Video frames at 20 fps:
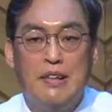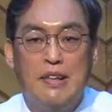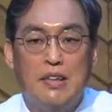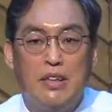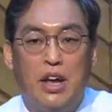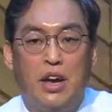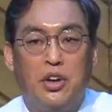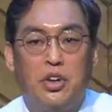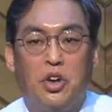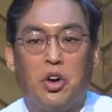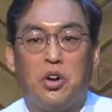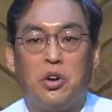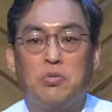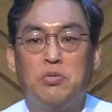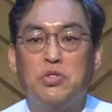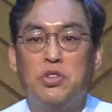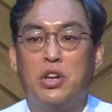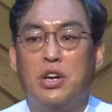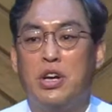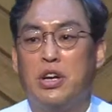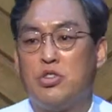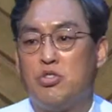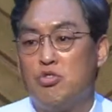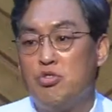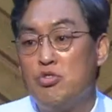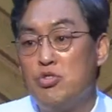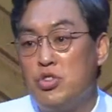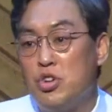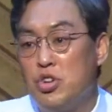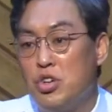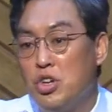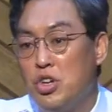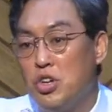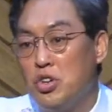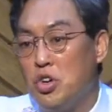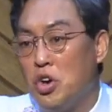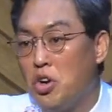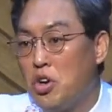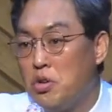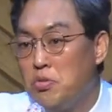나는 여러분들의 충성이요.
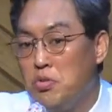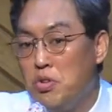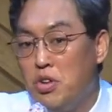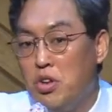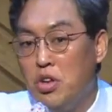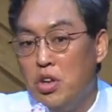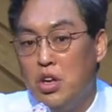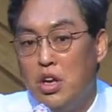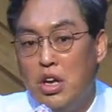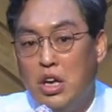여러분